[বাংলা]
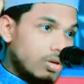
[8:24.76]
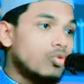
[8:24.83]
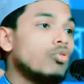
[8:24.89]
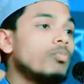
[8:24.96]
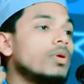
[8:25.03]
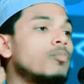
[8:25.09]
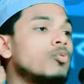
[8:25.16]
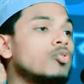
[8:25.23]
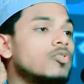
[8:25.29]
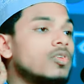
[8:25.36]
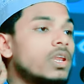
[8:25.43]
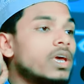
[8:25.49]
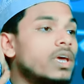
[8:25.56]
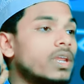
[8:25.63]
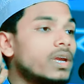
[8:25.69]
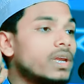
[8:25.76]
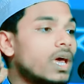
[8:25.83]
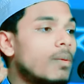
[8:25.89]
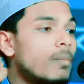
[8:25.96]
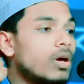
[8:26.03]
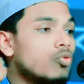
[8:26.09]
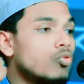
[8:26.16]
নবী বুঝলেন এটা
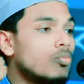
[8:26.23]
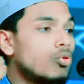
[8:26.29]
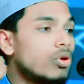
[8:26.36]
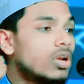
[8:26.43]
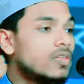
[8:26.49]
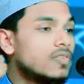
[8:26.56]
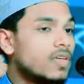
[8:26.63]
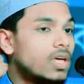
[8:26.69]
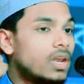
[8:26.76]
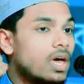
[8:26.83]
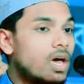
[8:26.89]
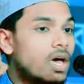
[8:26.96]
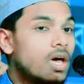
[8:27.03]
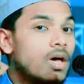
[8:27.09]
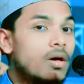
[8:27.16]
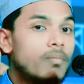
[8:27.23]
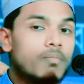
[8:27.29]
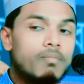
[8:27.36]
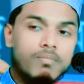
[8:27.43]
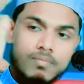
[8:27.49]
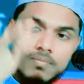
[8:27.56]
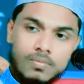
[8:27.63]
আমার উমরের সালাম
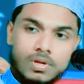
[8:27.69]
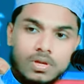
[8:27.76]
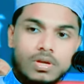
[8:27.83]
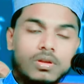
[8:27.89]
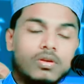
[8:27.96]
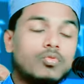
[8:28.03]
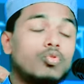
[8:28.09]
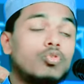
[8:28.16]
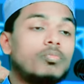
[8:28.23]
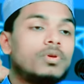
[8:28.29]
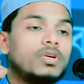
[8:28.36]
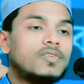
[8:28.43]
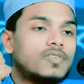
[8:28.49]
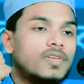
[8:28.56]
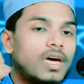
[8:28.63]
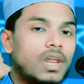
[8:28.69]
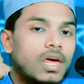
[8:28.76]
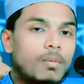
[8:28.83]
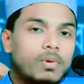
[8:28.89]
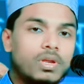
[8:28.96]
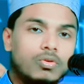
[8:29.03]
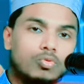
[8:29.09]
নবী
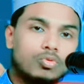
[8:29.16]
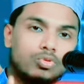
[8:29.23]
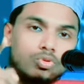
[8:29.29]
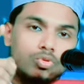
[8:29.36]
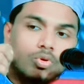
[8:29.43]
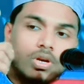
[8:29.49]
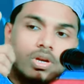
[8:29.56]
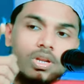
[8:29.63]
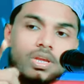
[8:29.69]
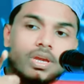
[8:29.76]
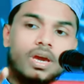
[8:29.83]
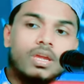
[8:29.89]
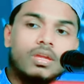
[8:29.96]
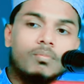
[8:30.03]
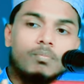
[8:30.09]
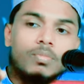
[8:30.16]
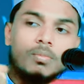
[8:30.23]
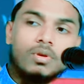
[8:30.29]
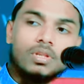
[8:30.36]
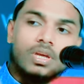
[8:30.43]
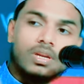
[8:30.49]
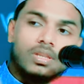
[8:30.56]
সালামের উত্তর নিয়াই
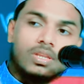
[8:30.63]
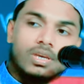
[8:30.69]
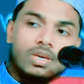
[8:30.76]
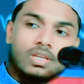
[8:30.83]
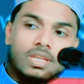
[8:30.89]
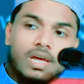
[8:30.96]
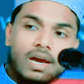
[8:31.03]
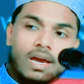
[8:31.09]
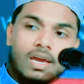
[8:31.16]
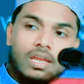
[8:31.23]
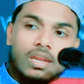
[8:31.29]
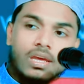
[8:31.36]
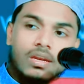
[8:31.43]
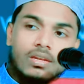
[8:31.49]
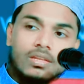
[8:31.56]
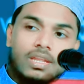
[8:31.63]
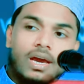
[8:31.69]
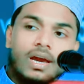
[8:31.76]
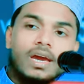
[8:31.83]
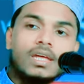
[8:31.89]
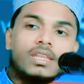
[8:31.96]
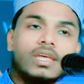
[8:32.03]
বিবিদের দিকে তাকাইলেন
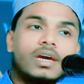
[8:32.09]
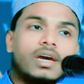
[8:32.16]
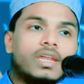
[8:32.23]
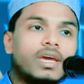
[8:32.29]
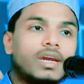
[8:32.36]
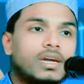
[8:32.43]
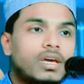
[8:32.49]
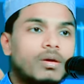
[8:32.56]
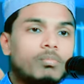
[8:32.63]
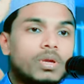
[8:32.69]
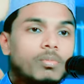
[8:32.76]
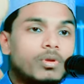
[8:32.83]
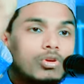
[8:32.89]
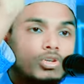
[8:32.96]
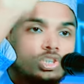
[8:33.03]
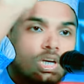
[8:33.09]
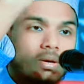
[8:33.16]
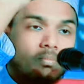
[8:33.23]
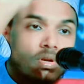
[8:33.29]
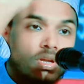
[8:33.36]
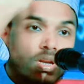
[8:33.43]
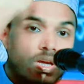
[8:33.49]
তাকায় দেখেন একটা বিবিও
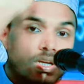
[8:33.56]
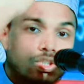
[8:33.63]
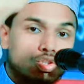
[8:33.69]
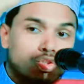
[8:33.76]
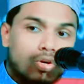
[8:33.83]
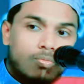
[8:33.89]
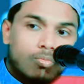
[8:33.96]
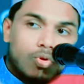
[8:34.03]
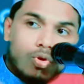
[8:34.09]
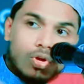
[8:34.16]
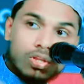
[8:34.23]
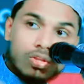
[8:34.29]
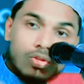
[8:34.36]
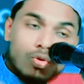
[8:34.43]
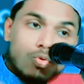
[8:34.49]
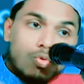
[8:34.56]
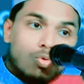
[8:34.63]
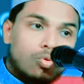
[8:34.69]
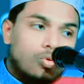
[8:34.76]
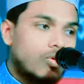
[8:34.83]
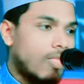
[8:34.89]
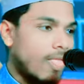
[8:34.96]
সামনে নাই সব
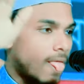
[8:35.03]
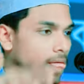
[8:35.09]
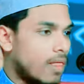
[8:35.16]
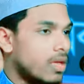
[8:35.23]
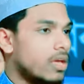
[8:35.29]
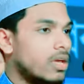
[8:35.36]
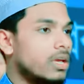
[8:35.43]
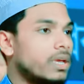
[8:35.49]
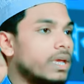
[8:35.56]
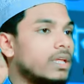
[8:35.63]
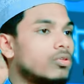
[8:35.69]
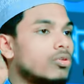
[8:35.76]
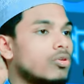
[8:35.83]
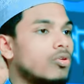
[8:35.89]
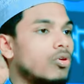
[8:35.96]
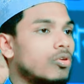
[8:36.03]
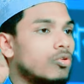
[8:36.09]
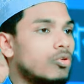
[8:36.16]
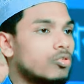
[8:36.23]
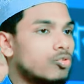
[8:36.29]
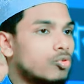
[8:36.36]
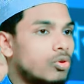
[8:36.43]
দৌড় গড়ে দৌড় এতক্ষণ
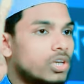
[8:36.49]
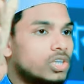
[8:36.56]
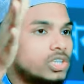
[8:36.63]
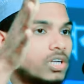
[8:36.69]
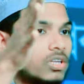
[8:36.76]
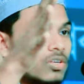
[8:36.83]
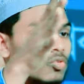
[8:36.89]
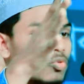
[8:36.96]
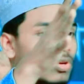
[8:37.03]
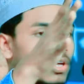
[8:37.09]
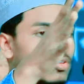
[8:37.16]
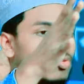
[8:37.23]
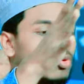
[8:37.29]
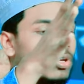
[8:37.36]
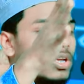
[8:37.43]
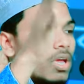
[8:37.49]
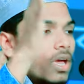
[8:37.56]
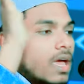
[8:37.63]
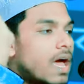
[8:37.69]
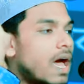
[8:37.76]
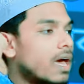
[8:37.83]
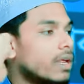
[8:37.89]
রসুলের সাথে জোরাজুরি
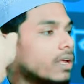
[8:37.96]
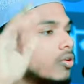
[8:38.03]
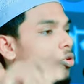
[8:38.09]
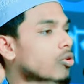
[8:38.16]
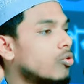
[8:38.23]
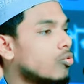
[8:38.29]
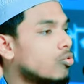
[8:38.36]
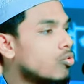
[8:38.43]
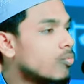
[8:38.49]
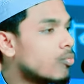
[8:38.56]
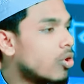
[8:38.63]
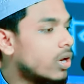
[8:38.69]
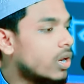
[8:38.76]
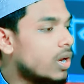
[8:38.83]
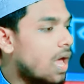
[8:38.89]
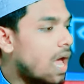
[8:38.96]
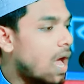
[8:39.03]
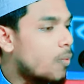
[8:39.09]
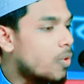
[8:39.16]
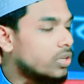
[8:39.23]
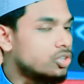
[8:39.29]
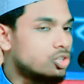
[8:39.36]
আর এখন উমরের
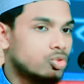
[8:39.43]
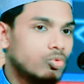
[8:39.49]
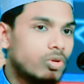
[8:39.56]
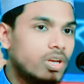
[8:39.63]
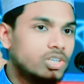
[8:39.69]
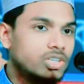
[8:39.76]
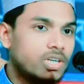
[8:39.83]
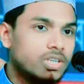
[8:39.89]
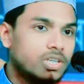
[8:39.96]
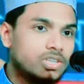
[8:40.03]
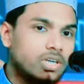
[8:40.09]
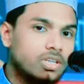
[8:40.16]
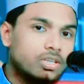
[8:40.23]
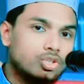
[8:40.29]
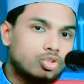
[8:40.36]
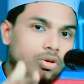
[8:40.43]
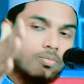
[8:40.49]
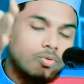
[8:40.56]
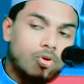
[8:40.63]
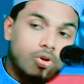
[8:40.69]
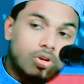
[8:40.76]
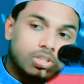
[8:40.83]
আওয়াজ শোনার সাথে সাথে সব
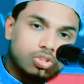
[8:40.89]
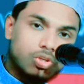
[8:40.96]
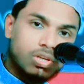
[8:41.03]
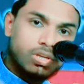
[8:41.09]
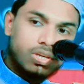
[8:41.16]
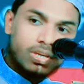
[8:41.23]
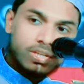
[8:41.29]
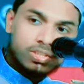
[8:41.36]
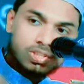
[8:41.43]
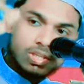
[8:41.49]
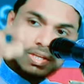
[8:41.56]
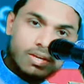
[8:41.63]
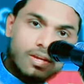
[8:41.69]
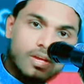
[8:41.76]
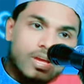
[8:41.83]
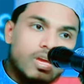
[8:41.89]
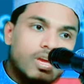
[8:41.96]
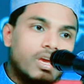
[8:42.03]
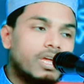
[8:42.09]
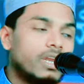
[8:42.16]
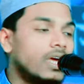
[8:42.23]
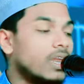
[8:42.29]
ঘরে চলে গিয়েছে
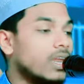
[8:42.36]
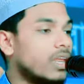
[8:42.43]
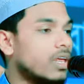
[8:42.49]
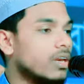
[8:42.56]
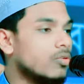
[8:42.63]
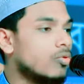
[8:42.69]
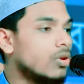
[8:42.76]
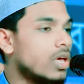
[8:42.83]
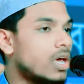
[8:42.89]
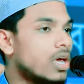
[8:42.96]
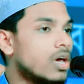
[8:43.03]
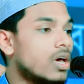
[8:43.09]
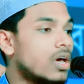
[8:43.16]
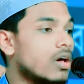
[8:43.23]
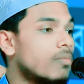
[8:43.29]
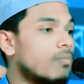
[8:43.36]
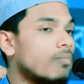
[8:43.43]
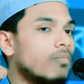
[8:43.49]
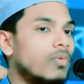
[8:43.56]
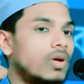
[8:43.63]
এরে আল্লাহর গোলাম